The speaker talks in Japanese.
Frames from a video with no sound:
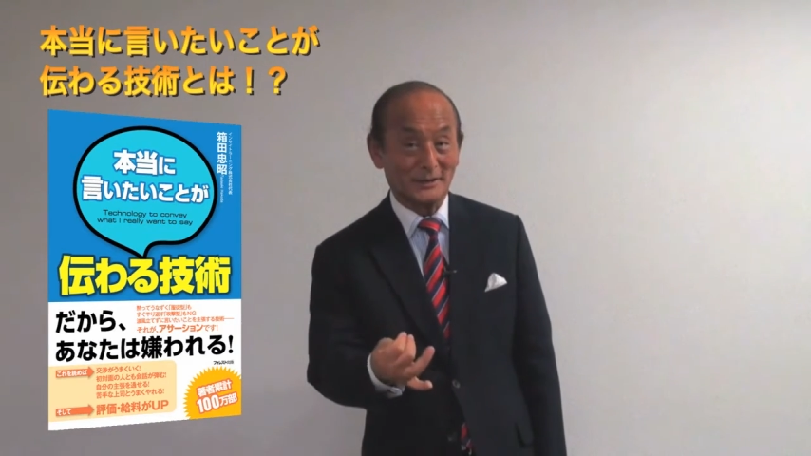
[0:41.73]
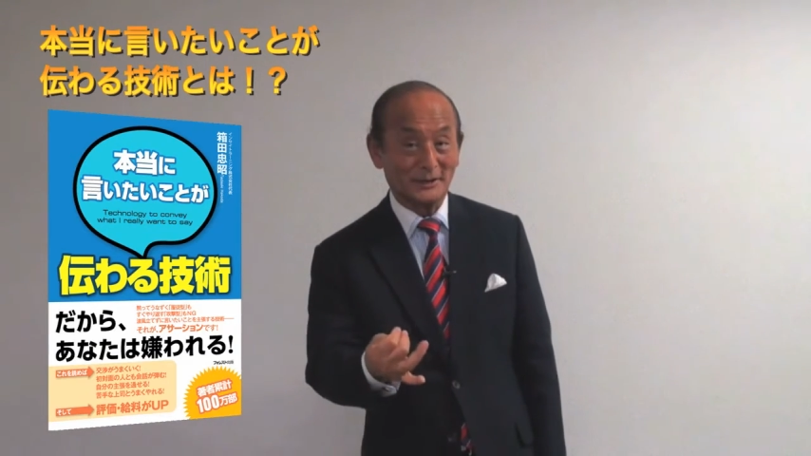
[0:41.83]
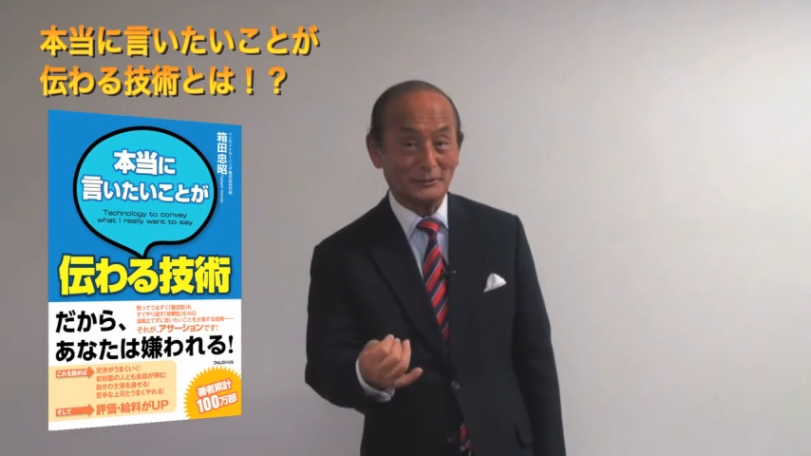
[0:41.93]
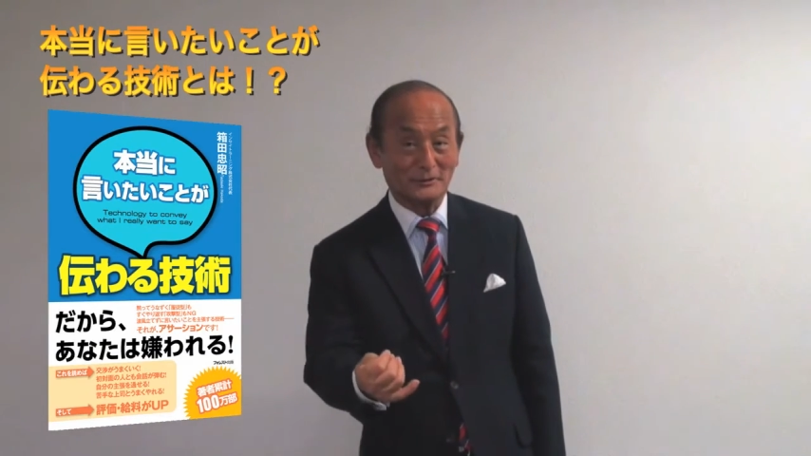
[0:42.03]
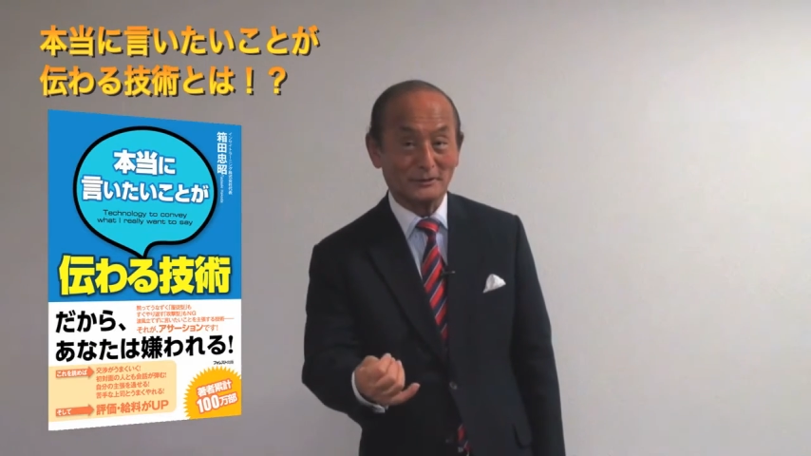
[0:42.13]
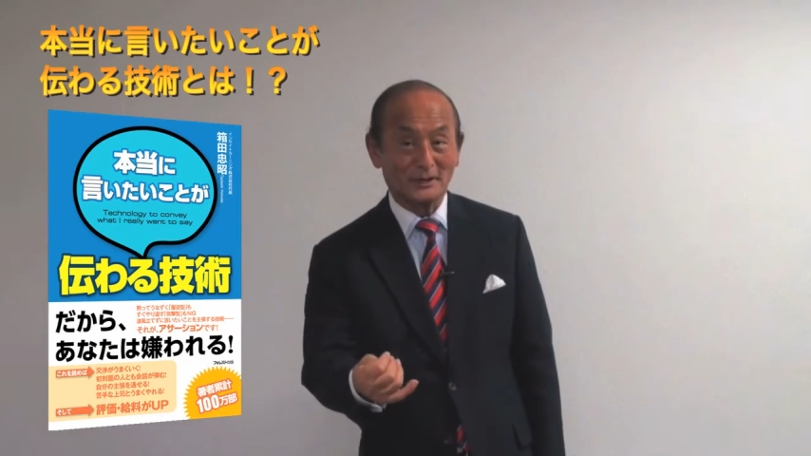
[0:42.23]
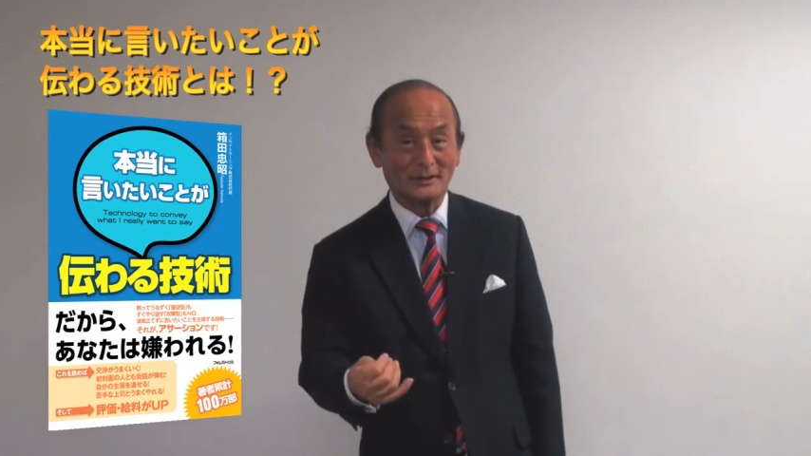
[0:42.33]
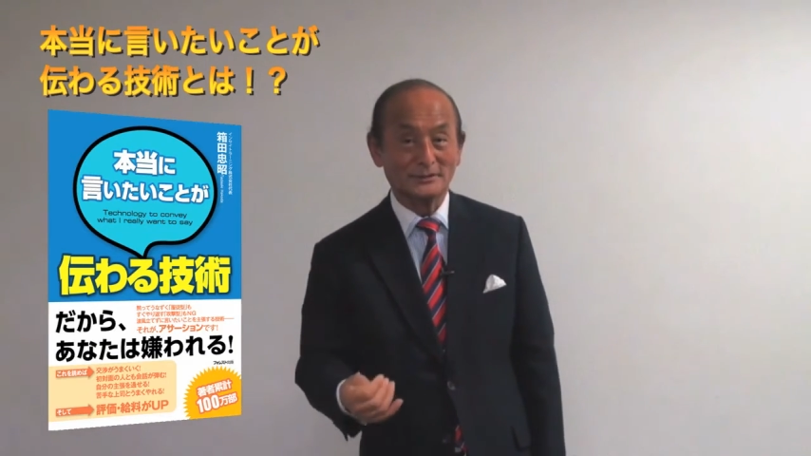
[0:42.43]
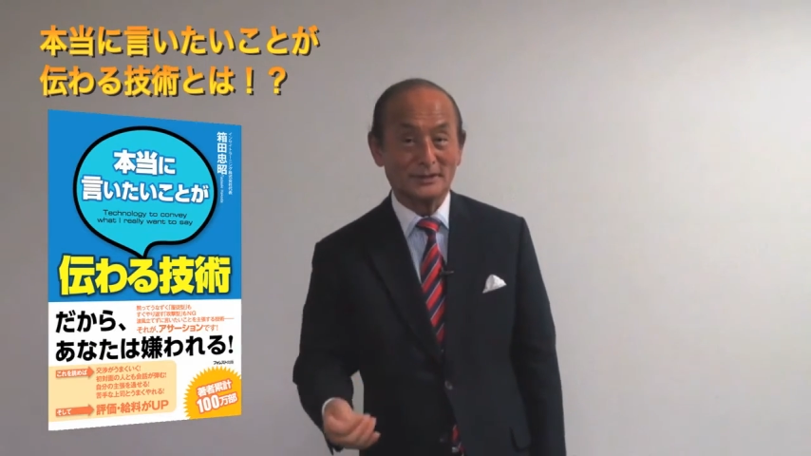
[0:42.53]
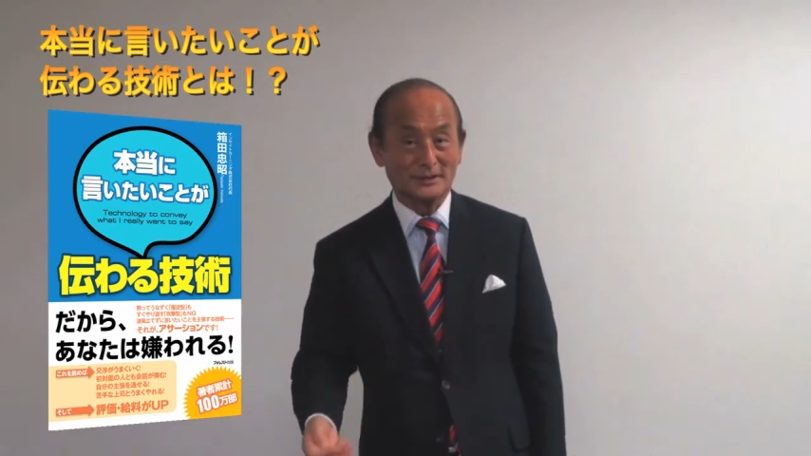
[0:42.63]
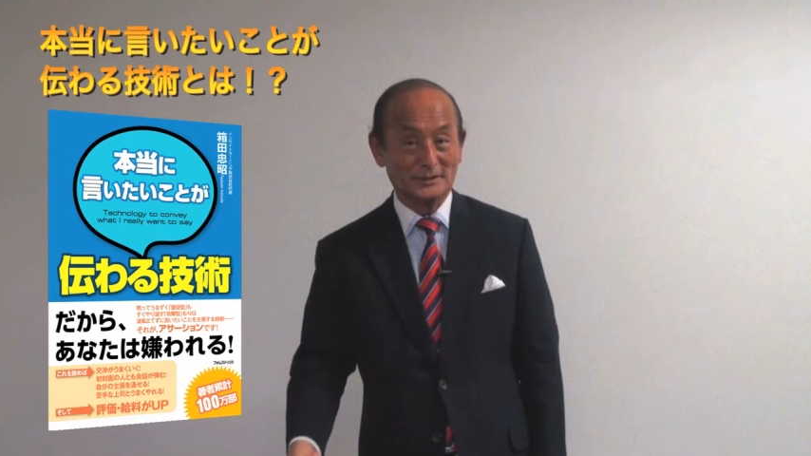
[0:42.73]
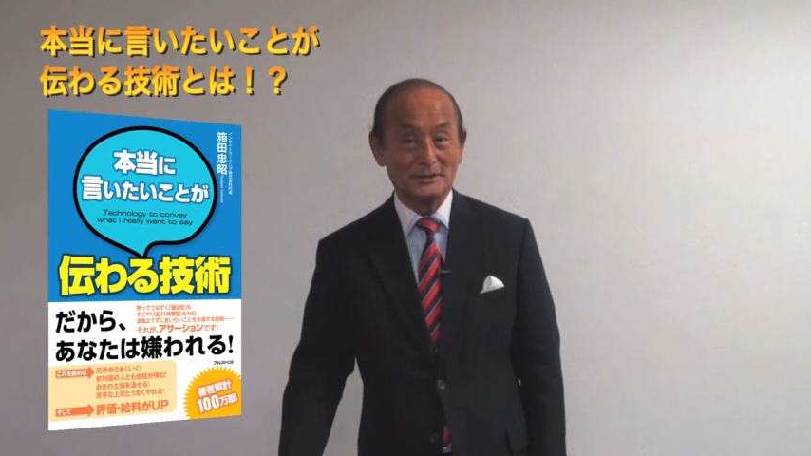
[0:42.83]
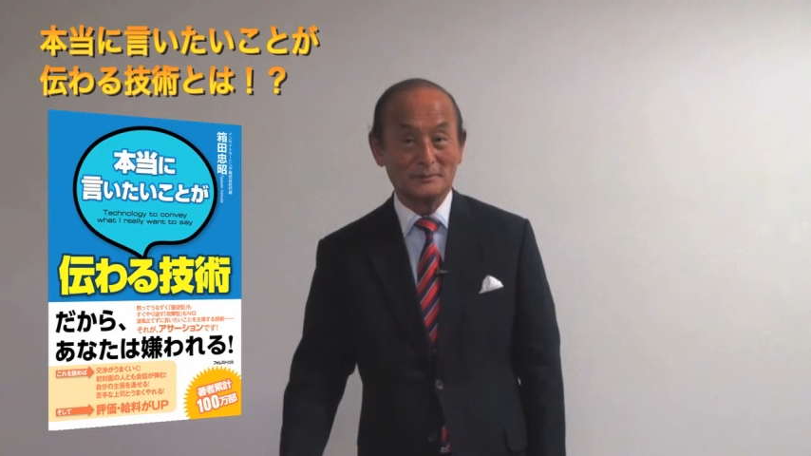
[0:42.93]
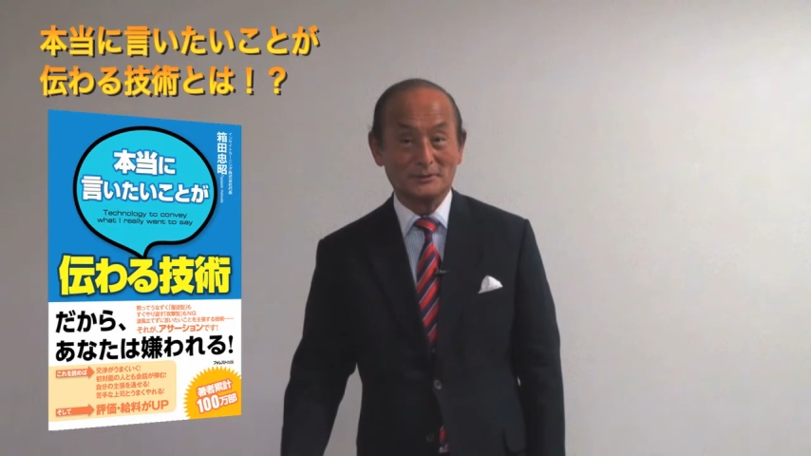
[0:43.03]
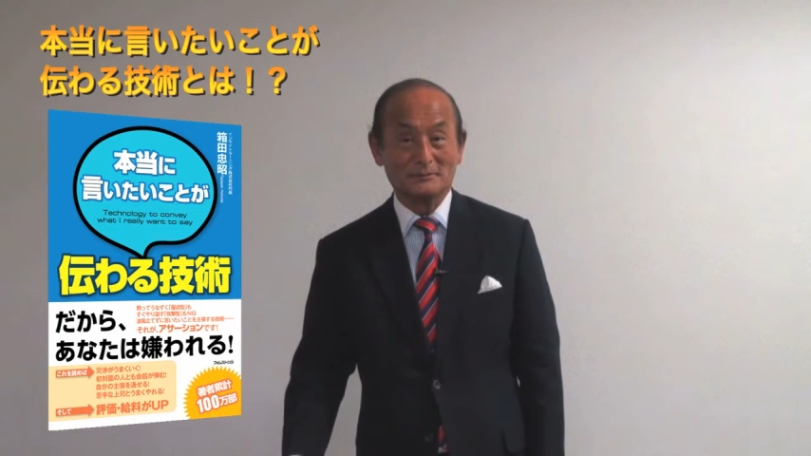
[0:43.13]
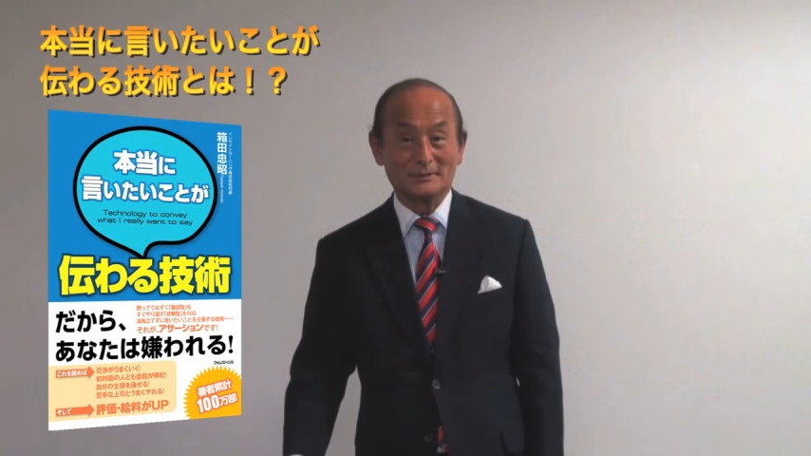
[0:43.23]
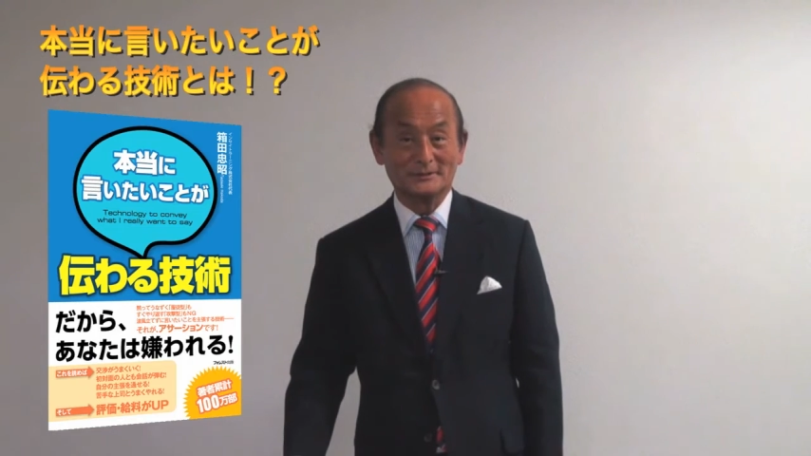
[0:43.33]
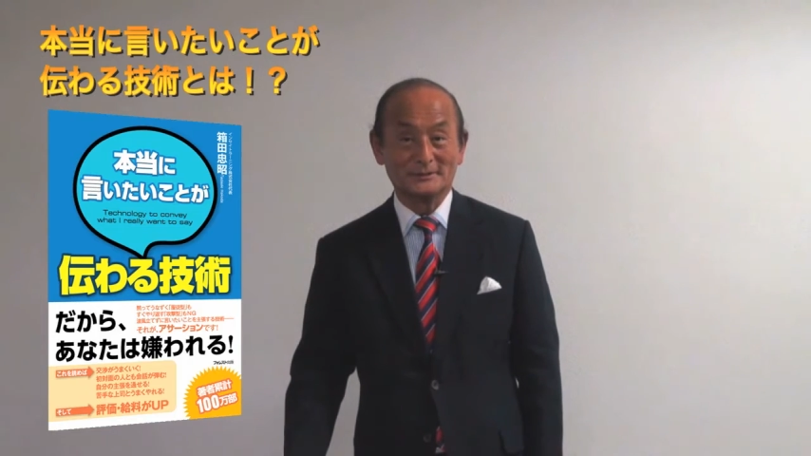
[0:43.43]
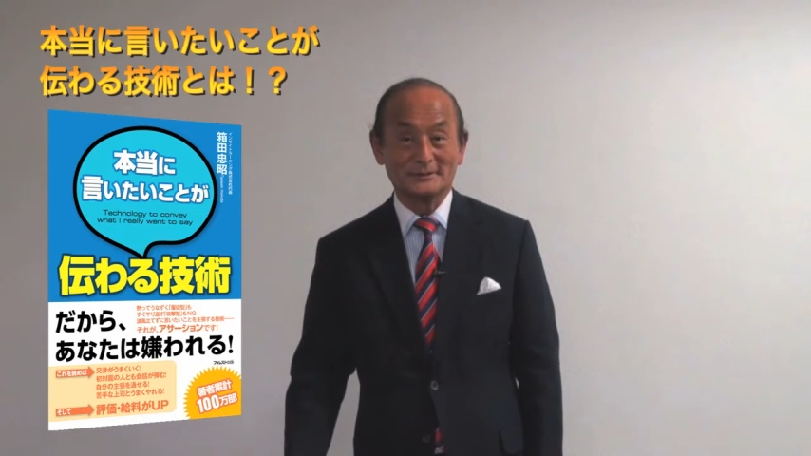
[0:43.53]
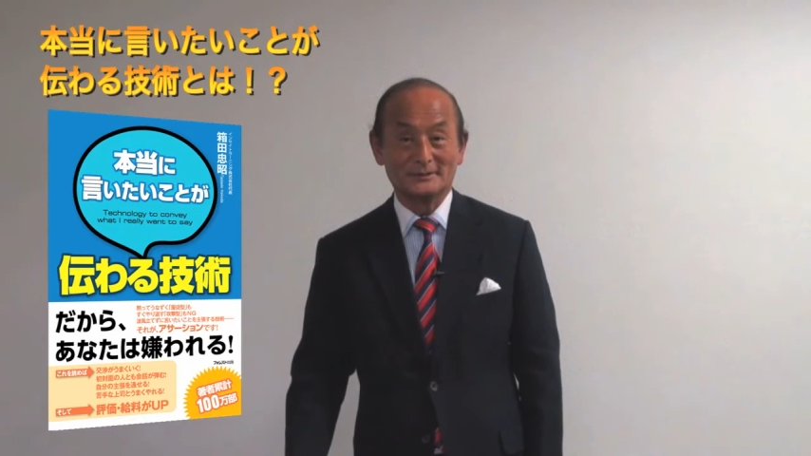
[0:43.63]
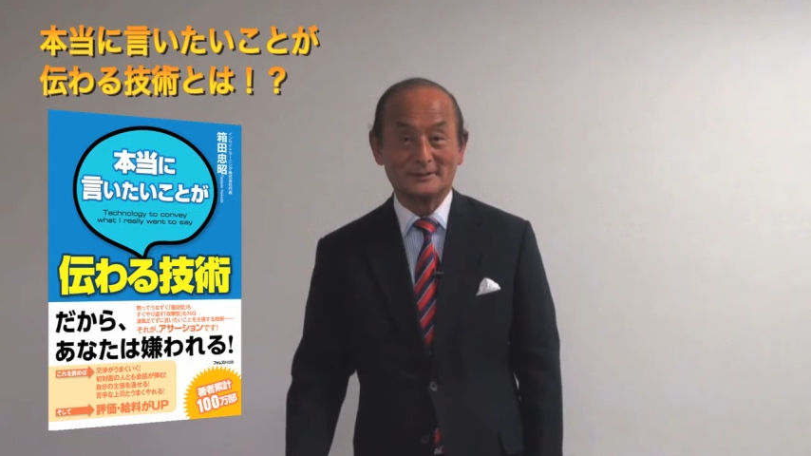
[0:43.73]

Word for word: 営業やるか他人が決めてます